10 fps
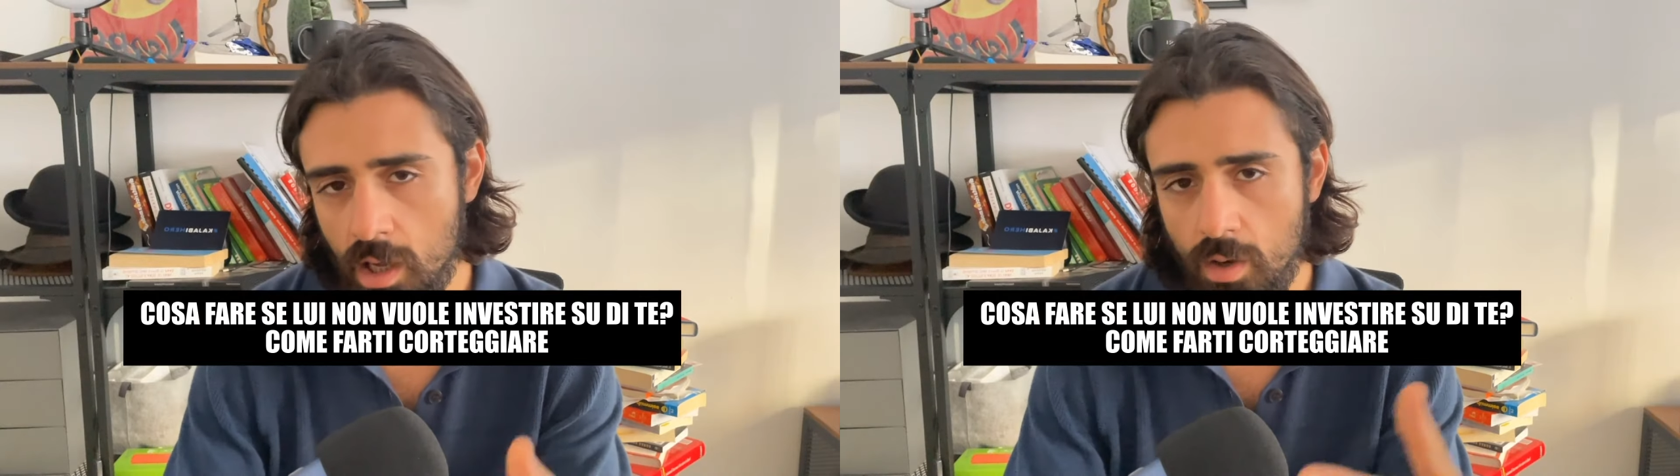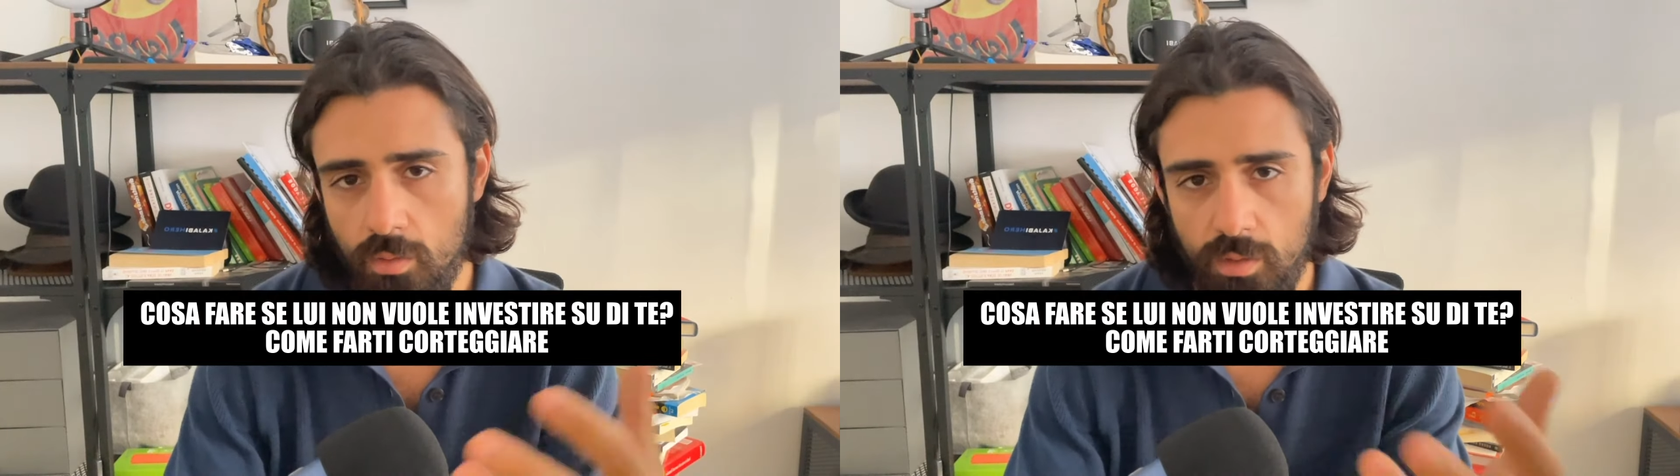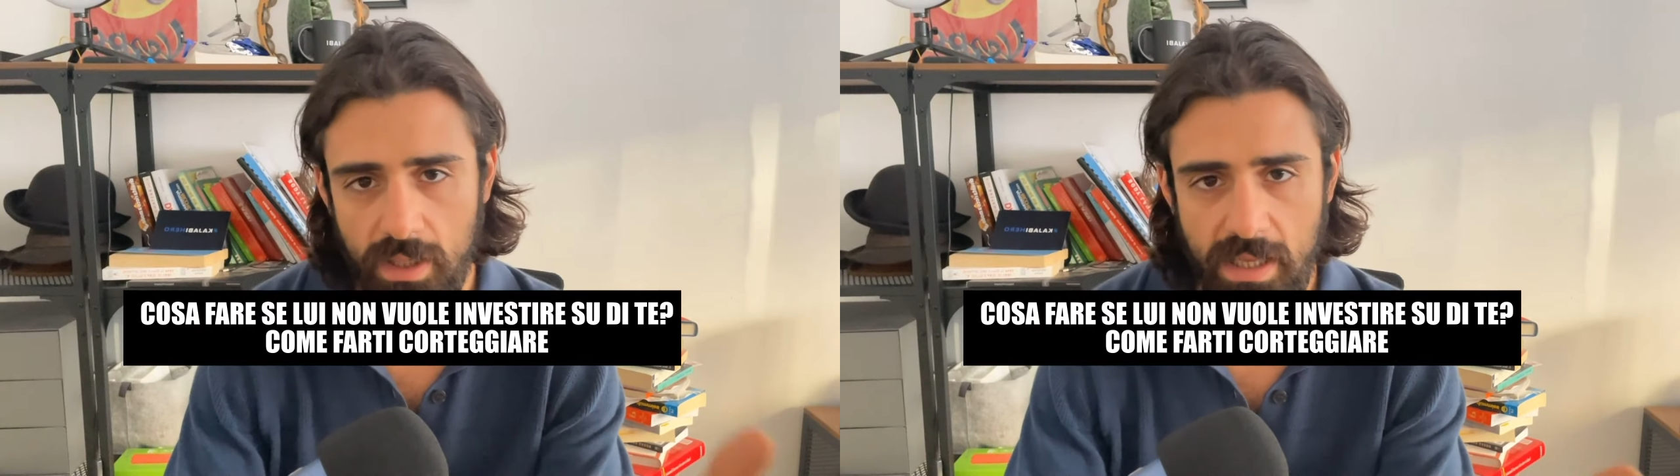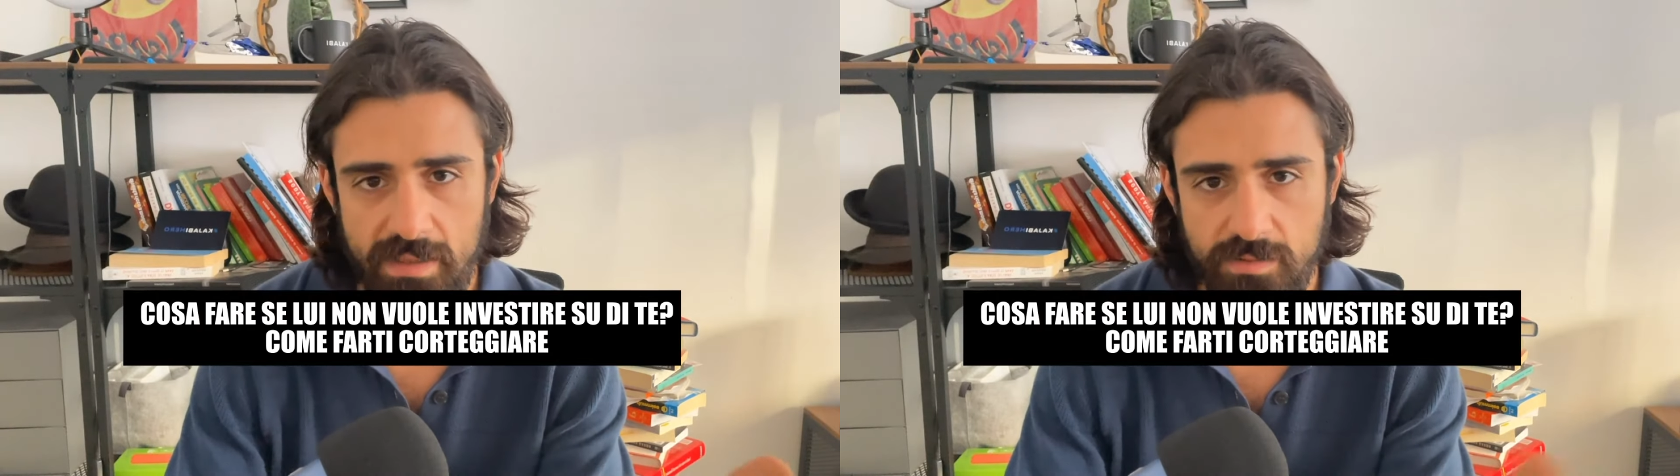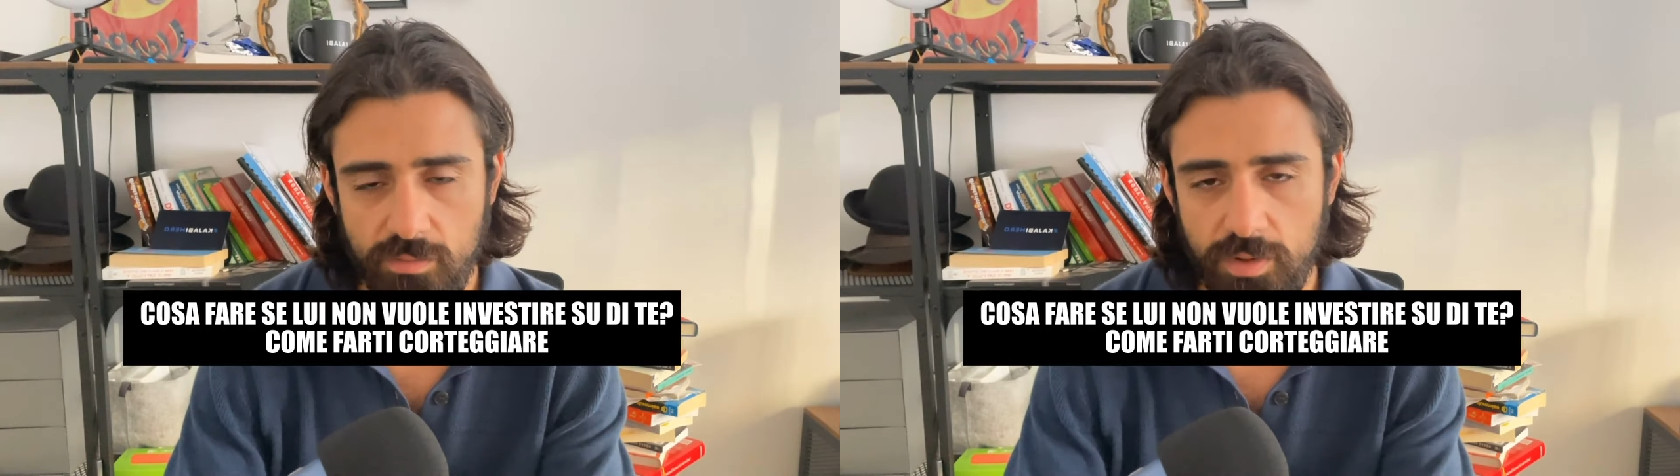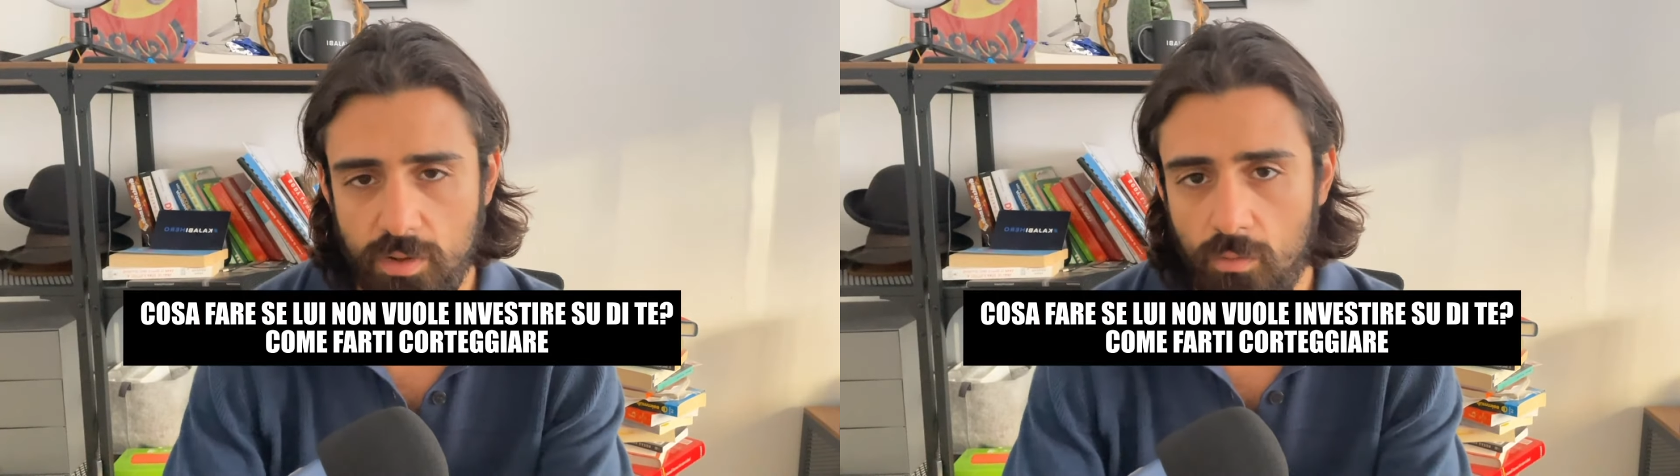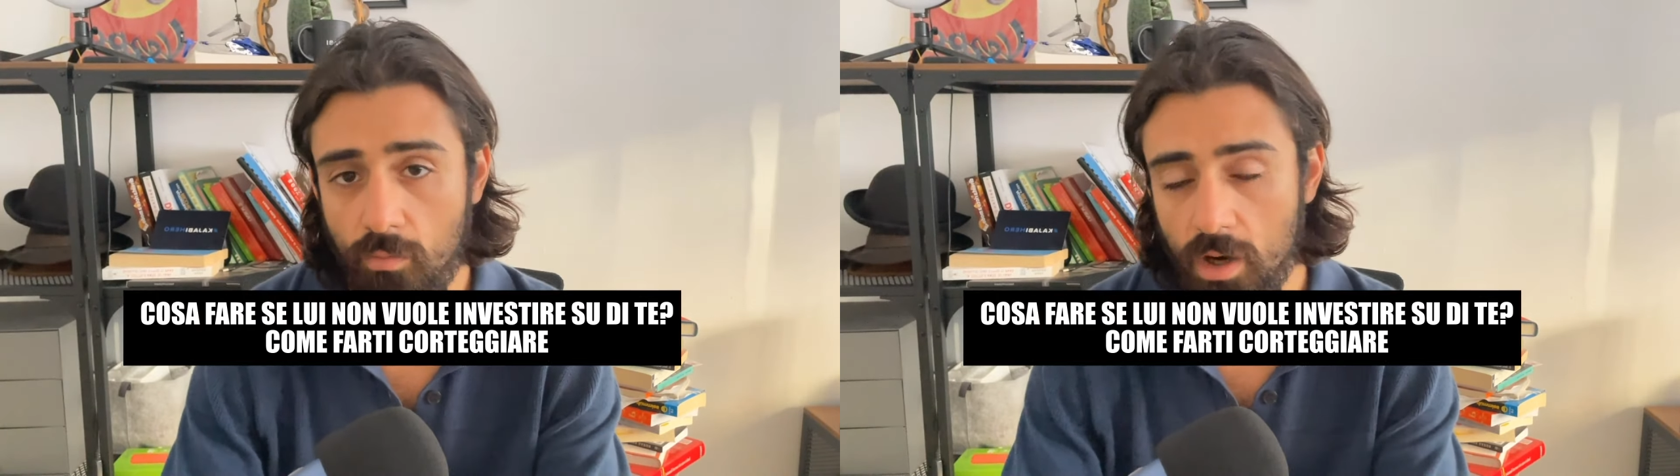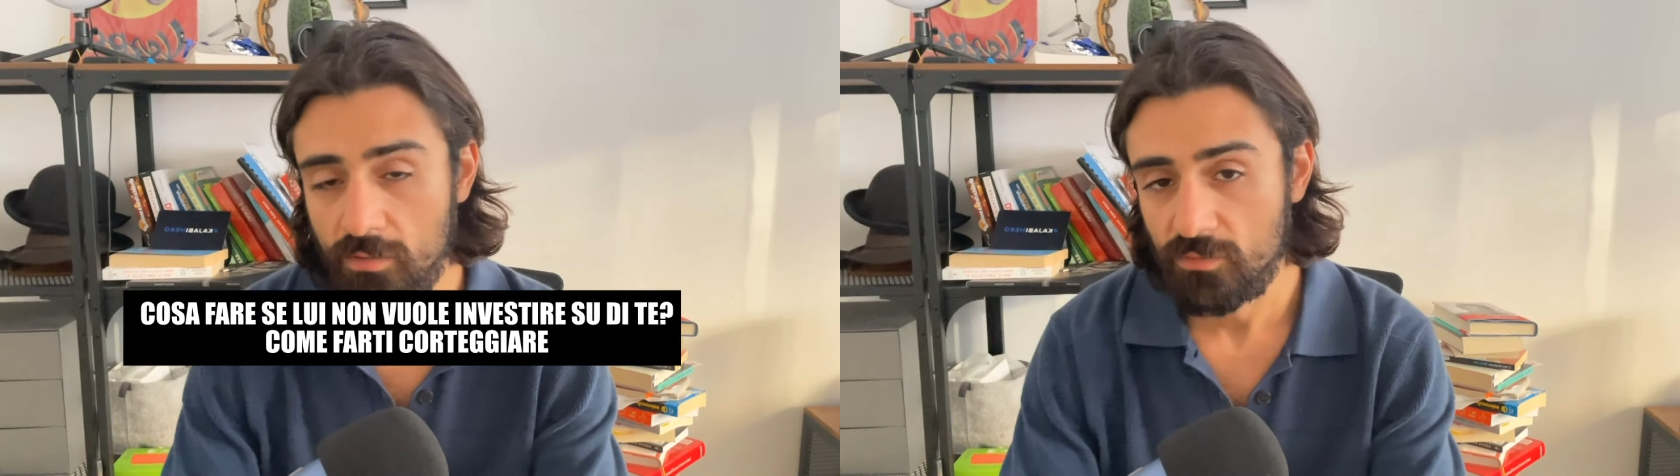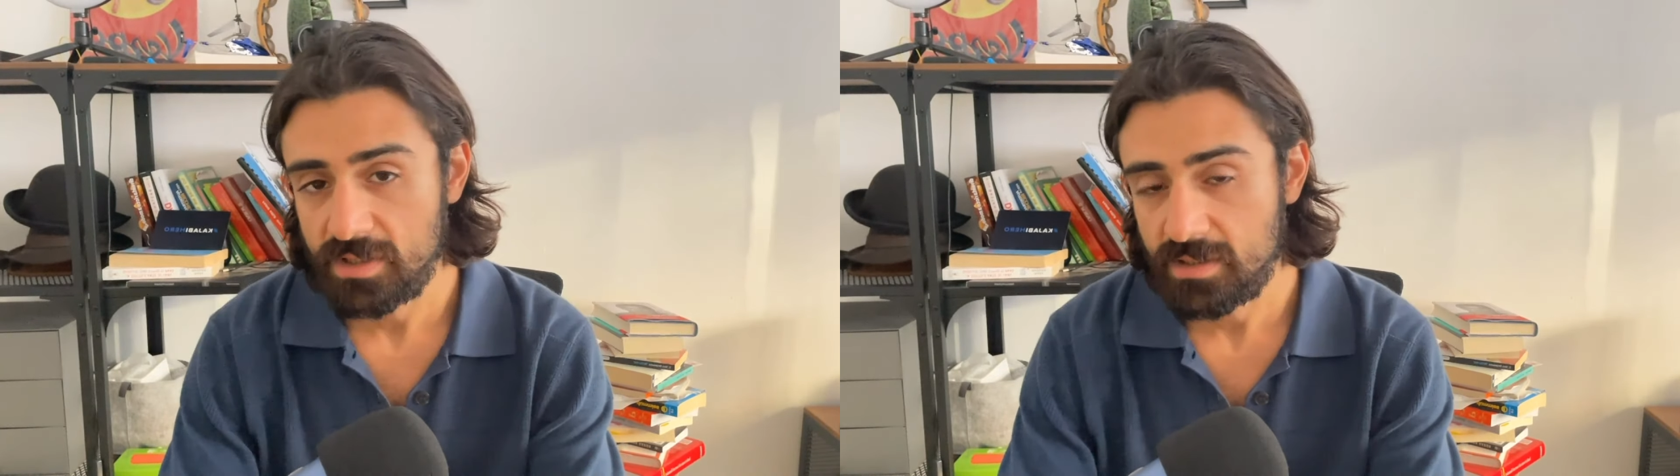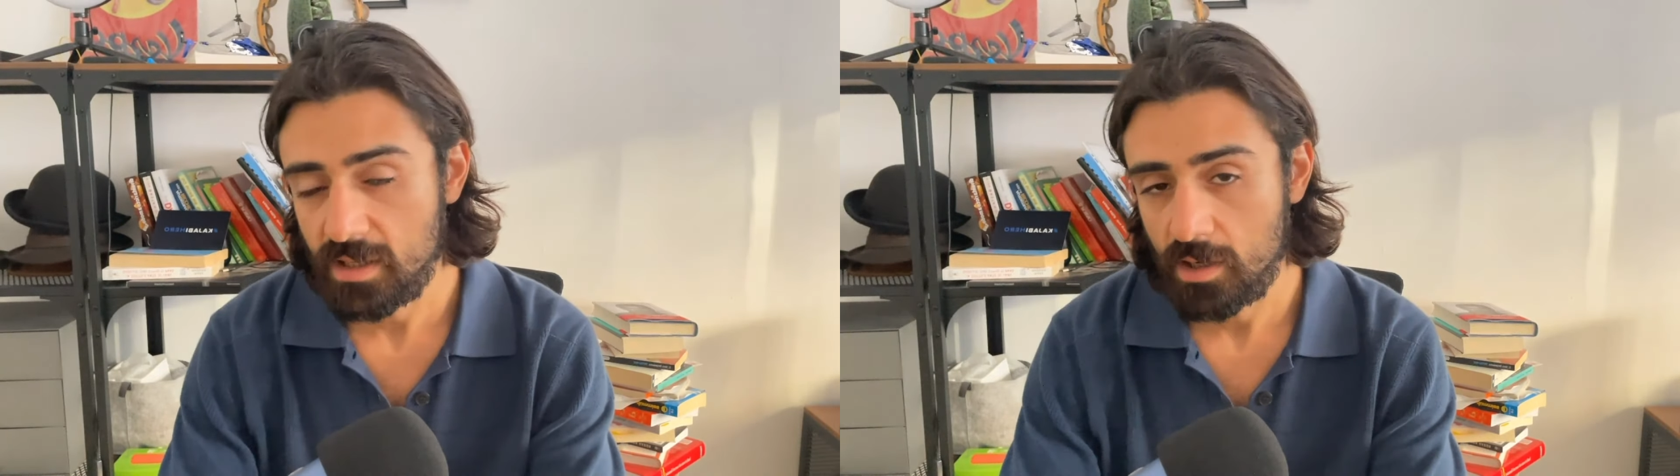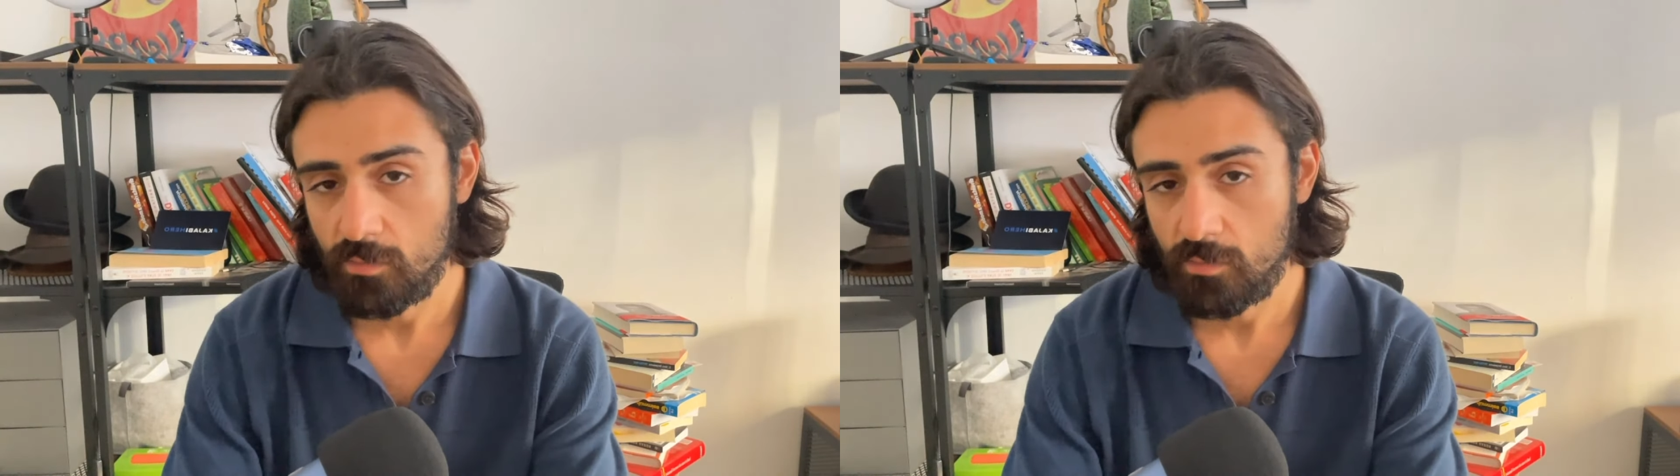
un ragazzo, quindi non vuole investire,